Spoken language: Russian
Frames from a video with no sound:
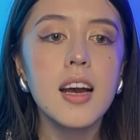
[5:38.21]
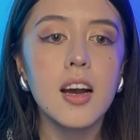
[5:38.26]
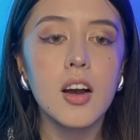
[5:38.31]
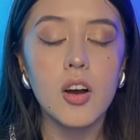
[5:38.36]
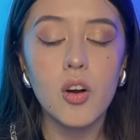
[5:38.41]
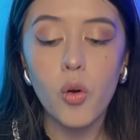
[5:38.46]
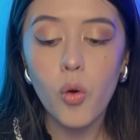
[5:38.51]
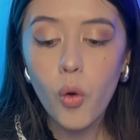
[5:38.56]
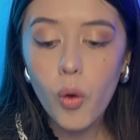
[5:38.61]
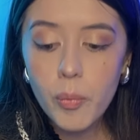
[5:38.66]

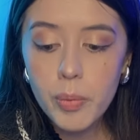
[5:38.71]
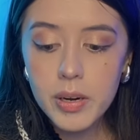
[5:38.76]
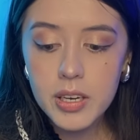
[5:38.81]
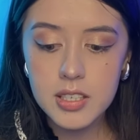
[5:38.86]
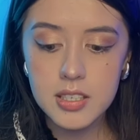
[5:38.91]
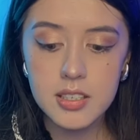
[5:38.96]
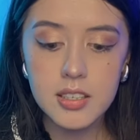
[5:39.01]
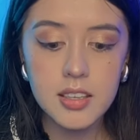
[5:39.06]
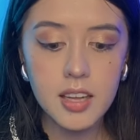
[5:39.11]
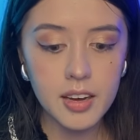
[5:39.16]
а,
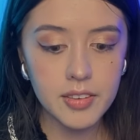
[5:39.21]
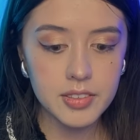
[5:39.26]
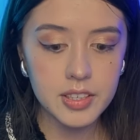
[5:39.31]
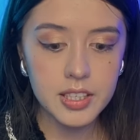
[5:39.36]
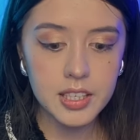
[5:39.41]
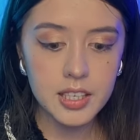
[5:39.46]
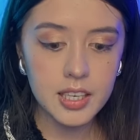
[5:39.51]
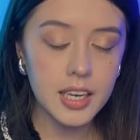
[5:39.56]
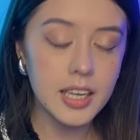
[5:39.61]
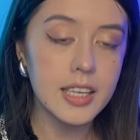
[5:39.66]
образ главной
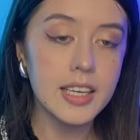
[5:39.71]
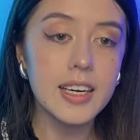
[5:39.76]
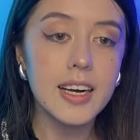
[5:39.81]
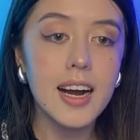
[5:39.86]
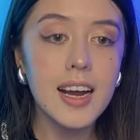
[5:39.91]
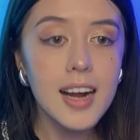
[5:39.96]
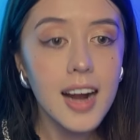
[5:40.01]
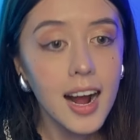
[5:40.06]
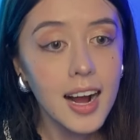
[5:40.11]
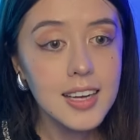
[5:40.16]
героини,
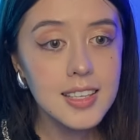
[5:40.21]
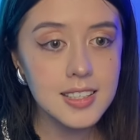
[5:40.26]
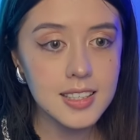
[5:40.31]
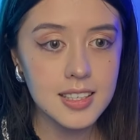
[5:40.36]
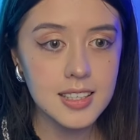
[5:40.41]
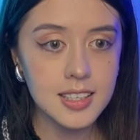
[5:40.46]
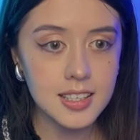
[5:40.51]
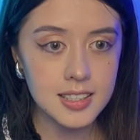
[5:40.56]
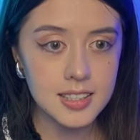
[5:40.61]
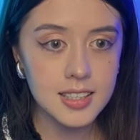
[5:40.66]
характер
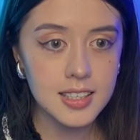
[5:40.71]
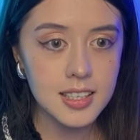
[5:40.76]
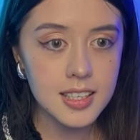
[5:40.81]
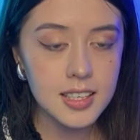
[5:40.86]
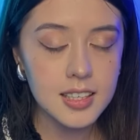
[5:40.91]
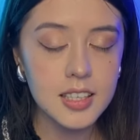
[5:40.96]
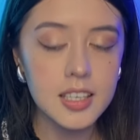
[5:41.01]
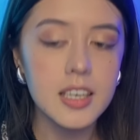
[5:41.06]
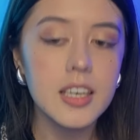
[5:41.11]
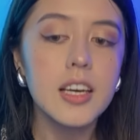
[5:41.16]

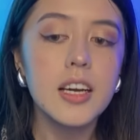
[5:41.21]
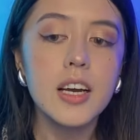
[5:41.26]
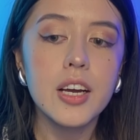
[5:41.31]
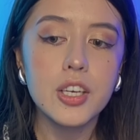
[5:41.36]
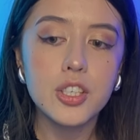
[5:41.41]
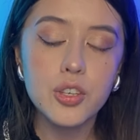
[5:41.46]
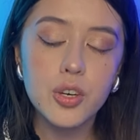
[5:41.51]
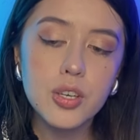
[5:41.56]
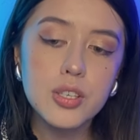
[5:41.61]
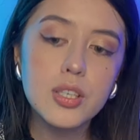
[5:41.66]
Катерины,
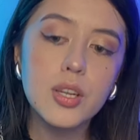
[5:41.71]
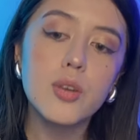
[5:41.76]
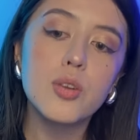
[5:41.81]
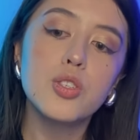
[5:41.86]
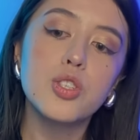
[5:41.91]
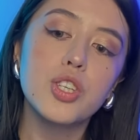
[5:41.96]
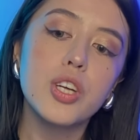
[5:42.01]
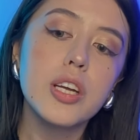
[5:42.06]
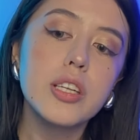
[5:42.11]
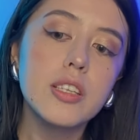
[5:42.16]
ее
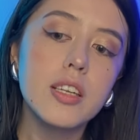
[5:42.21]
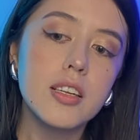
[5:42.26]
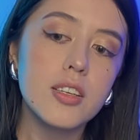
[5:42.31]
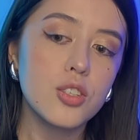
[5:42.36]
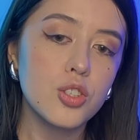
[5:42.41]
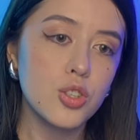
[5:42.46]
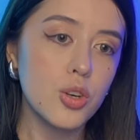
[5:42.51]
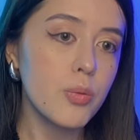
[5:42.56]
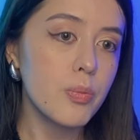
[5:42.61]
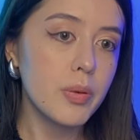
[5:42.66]

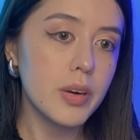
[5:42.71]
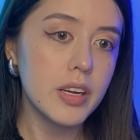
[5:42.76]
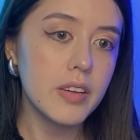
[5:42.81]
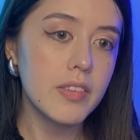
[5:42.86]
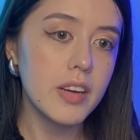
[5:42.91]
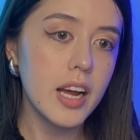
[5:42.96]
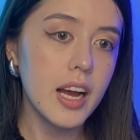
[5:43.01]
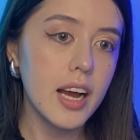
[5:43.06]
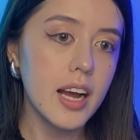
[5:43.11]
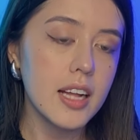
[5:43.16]
исключительность, в чем
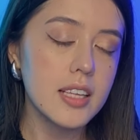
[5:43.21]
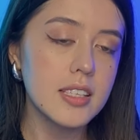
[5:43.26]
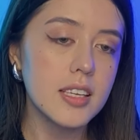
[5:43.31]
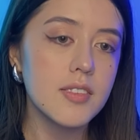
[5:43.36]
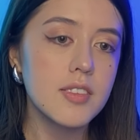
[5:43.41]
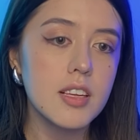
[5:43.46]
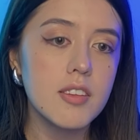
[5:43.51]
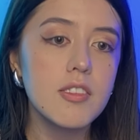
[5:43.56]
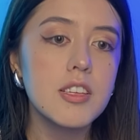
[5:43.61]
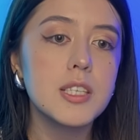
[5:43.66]
проявляется, и
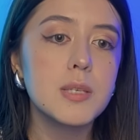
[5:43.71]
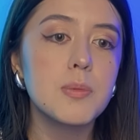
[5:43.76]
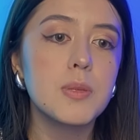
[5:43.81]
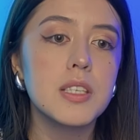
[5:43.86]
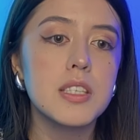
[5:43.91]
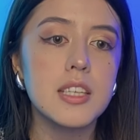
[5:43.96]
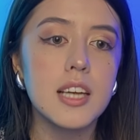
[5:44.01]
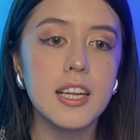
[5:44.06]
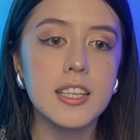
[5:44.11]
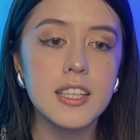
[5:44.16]
в
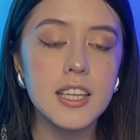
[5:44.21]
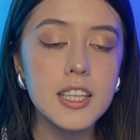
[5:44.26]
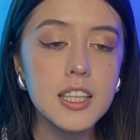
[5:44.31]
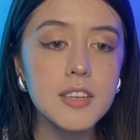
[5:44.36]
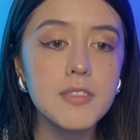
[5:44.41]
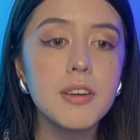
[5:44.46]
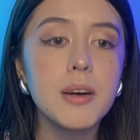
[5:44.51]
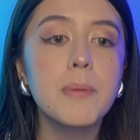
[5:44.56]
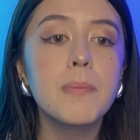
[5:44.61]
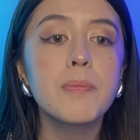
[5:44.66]
зависимости от
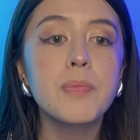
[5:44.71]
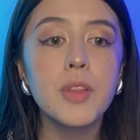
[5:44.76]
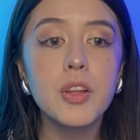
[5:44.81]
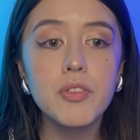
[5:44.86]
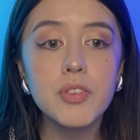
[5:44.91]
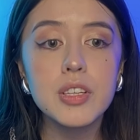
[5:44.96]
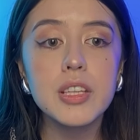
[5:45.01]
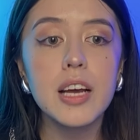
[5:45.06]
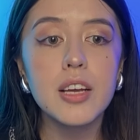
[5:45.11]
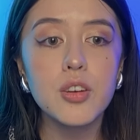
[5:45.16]
этого
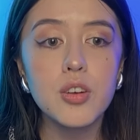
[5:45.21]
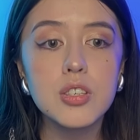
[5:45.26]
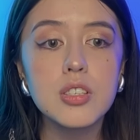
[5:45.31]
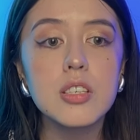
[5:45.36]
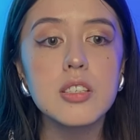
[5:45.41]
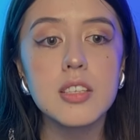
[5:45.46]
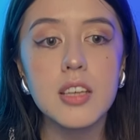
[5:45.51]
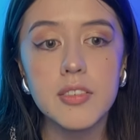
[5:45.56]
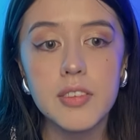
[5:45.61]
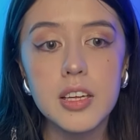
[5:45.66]
вы
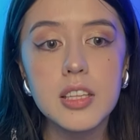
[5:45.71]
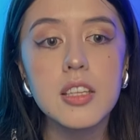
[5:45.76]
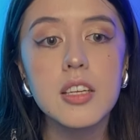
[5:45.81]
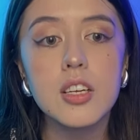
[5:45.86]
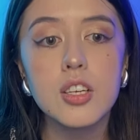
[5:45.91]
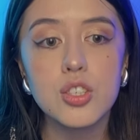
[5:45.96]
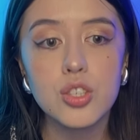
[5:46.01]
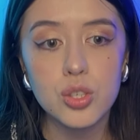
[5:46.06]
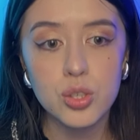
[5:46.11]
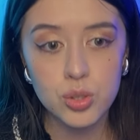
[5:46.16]
даете советы
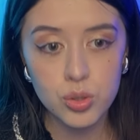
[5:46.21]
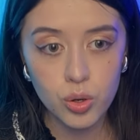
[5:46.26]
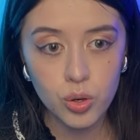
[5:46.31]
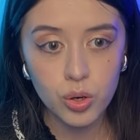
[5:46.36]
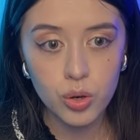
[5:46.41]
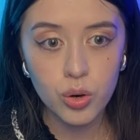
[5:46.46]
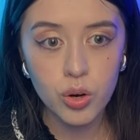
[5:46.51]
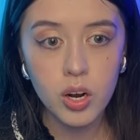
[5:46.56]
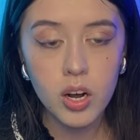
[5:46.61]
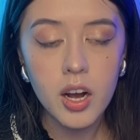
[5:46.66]

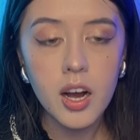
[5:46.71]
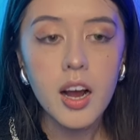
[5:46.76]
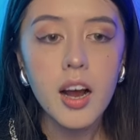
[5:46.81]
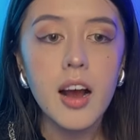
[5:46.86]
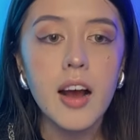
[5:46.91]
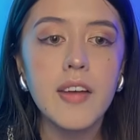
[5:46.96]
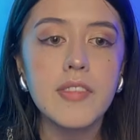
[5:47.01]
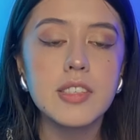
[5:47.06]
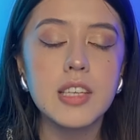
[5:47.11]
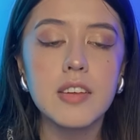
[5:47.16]
режиссеру
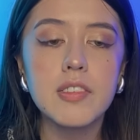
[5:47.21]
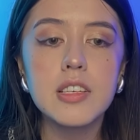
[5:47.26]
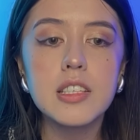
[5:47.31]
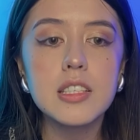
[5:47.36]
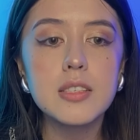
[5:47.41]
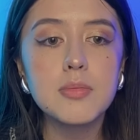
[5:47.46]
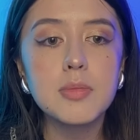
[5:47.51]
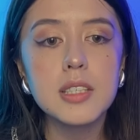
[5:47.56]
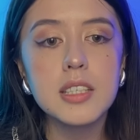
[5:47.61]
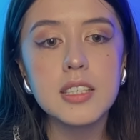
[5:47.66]
в
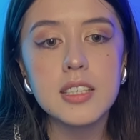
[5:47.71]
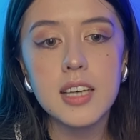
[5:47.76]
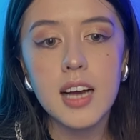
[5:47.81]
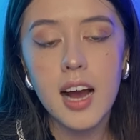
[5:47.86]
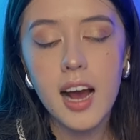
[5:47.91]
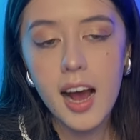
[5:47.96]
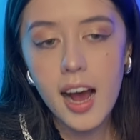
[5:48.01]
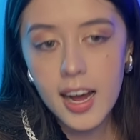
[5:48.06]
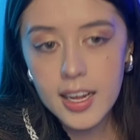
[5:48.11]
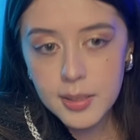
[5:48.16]
зависимости
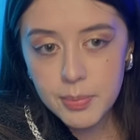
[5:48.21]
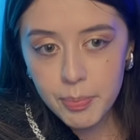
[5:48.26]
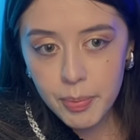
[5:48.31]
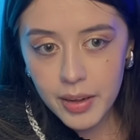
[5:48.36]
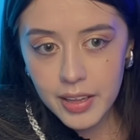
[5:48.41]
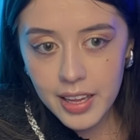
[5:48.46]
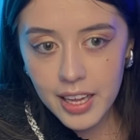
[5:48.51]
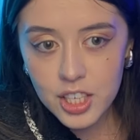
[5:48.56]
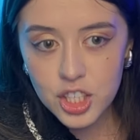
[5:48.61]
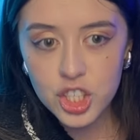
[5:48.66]
от
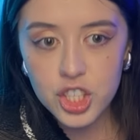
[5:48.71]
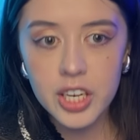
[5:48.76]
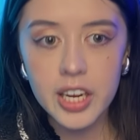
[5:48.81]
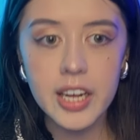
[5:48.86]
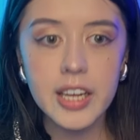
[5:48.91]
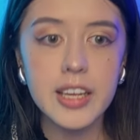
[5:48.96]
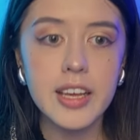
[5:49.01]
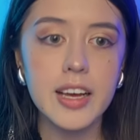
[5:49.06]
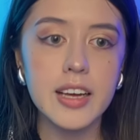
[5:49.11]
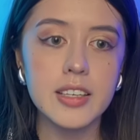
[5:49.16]

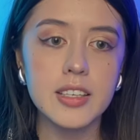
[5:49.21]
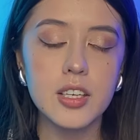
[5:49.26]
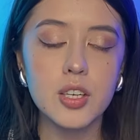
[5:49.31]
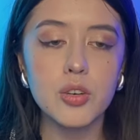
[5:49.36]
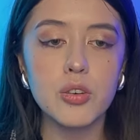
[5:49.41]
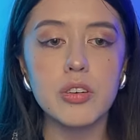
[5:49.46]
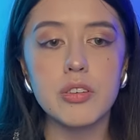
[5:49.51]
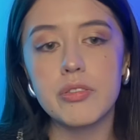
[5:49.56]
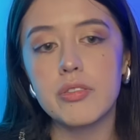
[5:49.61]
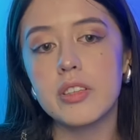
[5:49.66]
положения
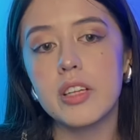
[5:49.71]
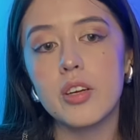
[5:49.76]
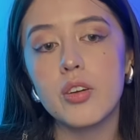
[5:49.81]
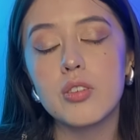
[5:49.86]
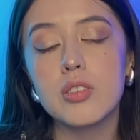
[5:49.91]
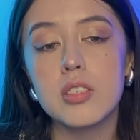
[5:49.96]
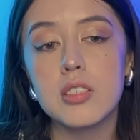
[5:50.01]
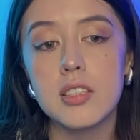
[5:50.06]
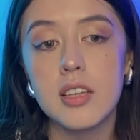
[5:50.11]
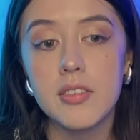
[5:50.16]
героев вы
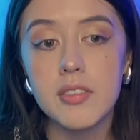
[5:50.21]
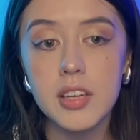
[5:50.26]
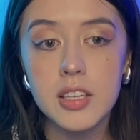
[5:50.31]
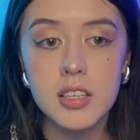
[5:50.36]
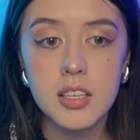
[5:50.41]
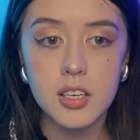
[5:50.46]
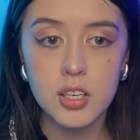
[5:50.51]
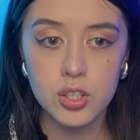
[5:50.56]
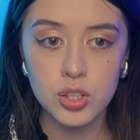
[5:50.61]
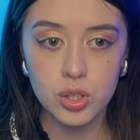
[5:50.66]
даете
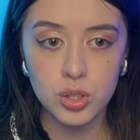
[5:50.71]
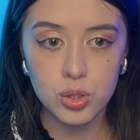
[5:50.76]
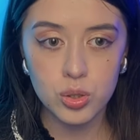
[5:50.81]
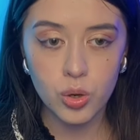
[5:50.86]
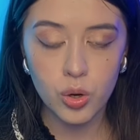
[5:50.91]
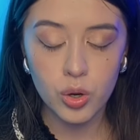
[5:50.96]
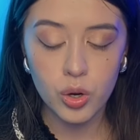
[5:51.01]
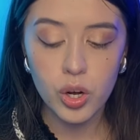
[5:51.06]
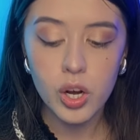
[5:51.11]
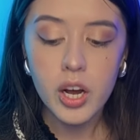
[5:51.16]
советы режиссеру.